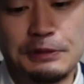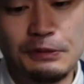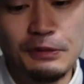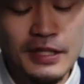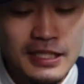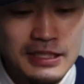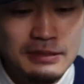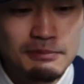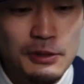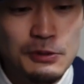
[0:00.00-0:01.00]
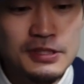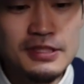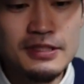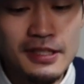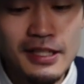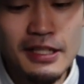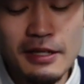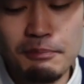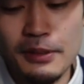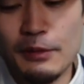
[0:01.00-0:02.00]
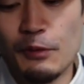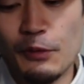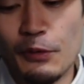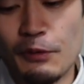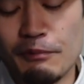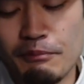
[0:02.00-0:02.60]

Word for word: ど、まあ、個人的にやっぱりこの、